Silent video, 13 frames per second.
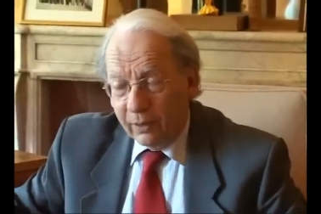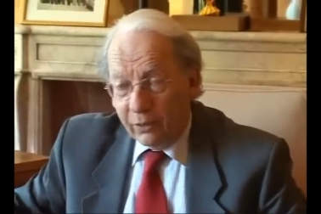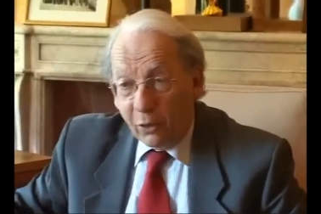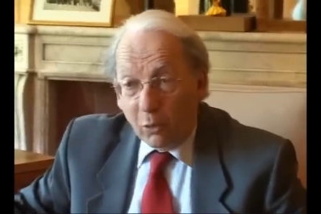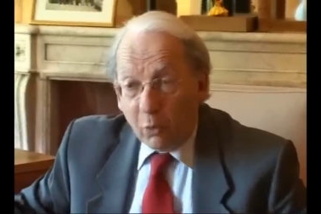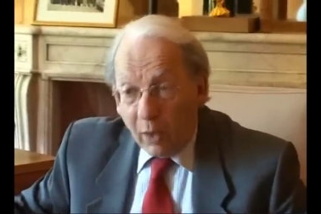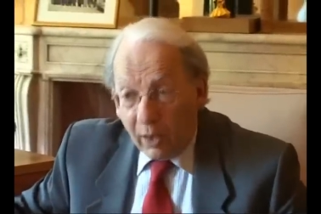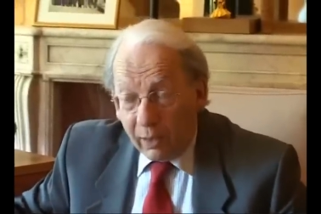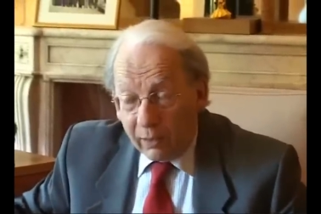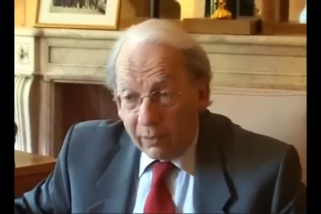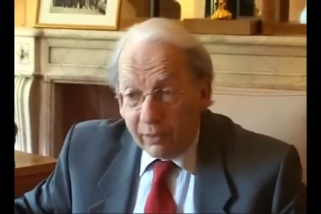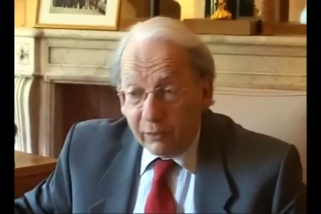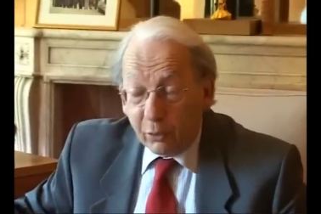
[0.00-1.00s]
sans
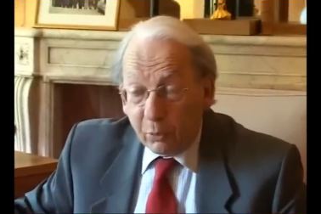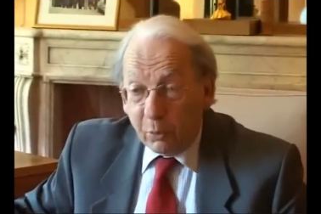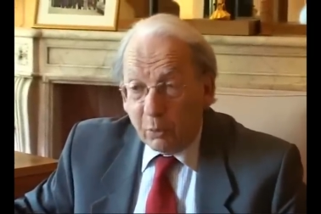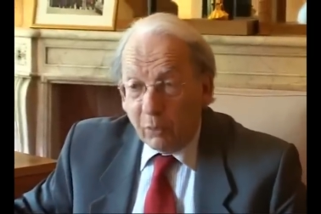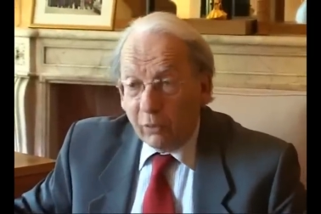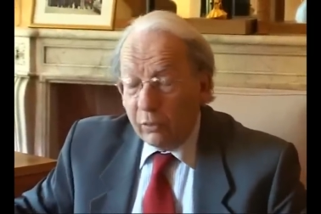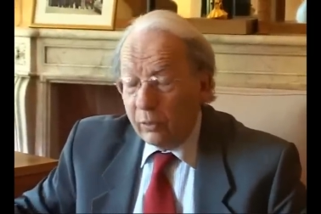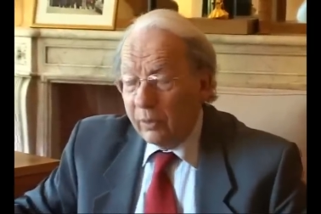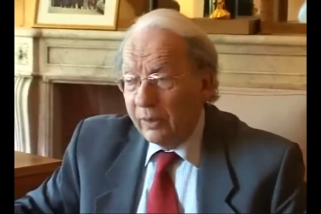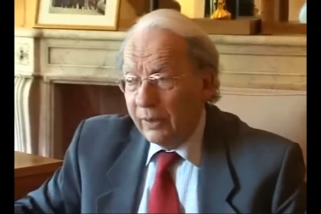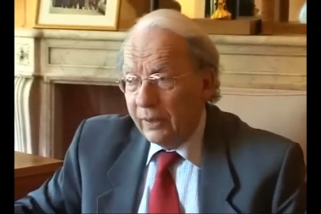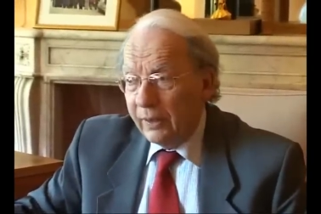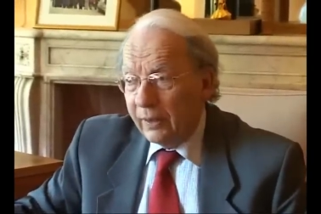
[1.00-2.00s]
quoi ils ne votent plus pour vous,
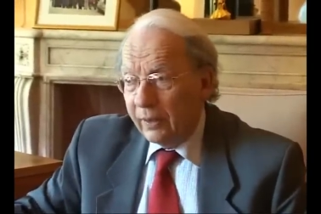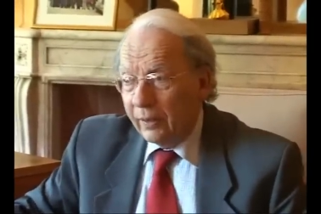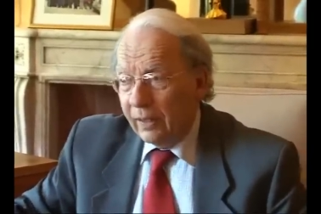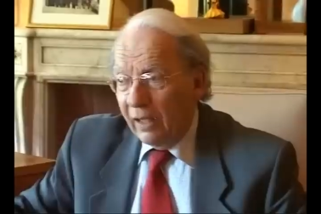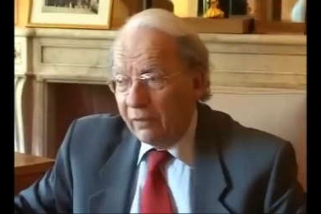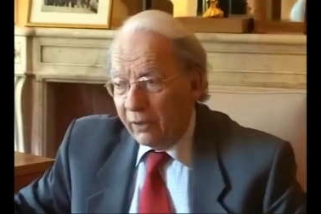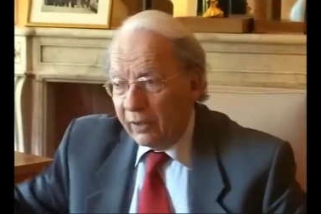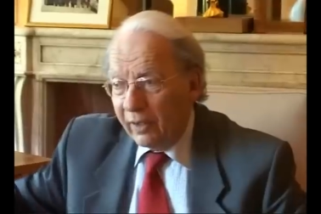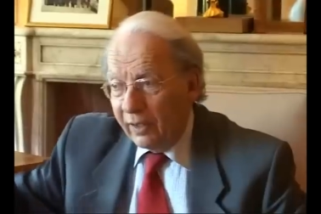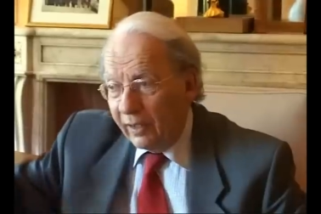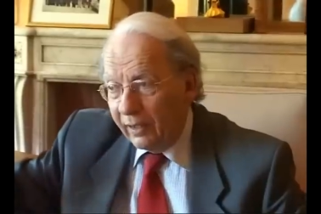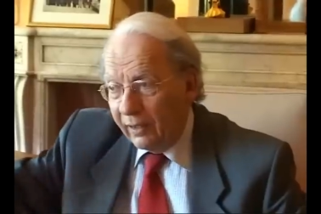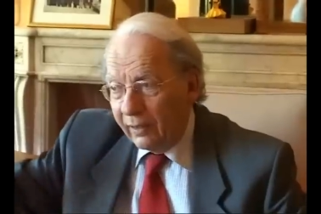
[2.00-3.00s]
avant
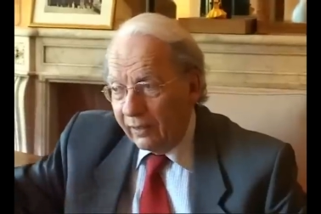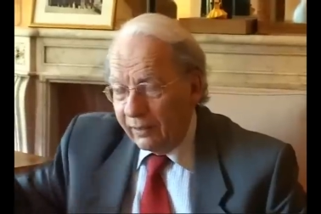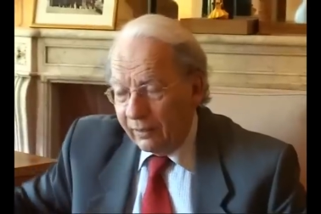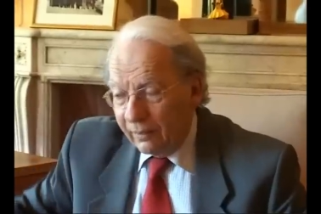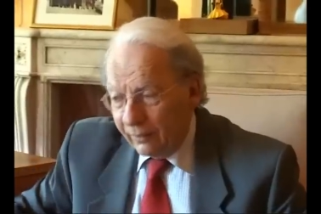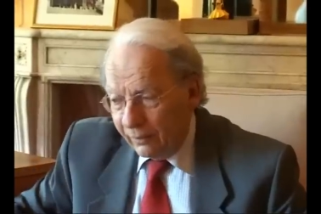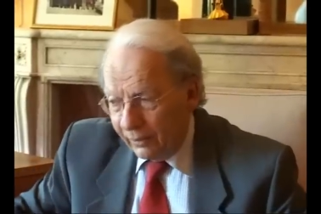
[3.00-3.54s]
d'aller